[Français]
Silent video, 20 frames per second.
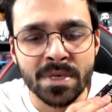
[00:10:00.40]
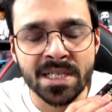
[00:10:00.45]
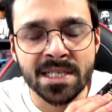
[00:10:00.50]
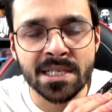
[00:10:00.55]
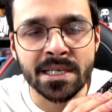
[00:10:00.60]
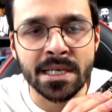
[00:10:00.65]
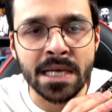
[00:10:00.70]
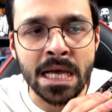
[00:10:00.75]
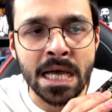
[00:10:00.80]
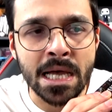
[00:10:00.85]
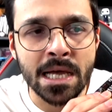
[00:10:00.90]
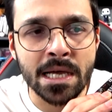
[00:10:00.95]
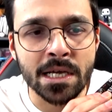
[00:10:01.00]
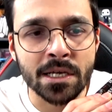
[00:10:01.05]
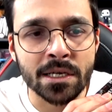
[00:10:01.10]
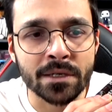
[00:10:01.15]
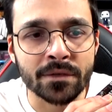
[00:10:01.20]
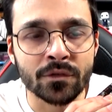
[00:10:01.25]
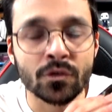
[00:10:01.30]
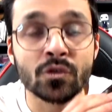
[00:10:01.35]
mais c'est
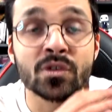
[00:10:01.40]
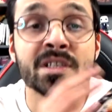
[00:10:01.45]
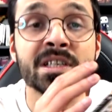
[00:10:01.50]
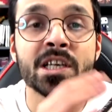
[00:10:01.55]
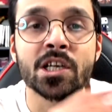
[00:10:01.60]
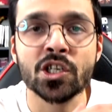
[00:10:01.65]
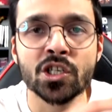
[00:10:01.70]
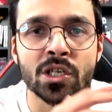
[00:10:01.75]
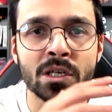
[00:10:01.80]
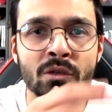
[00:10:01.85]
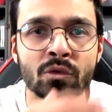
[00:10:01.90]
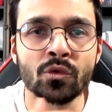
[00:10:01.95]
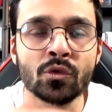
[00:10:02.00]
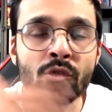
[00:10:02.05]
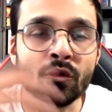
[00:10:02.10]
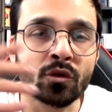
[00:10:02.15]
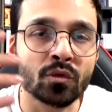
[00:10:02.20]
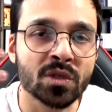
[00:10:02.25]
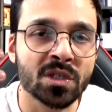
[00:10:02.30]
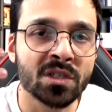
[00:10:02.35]
un ancien château
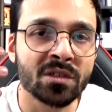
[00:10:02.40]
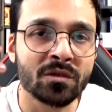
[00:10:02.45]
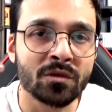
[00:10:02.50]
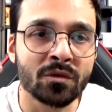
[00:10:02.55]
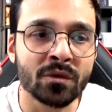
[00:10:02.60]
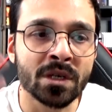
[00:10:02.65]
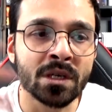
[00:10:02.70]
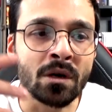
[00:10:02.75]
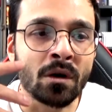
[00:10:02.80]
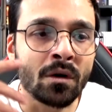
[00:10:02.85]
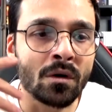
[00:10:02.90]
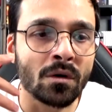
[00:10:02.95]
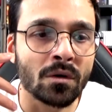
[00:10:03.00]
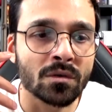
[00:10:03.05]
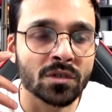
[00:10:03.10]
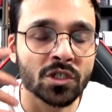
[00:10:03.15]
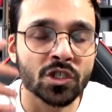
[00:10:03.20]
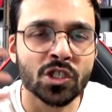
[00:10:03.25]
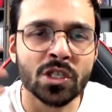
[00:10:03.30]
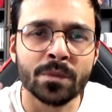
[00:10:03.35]
reconstitué en
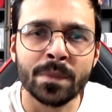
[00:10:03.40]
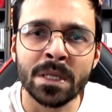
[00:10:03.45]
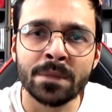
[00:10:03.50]
si je dis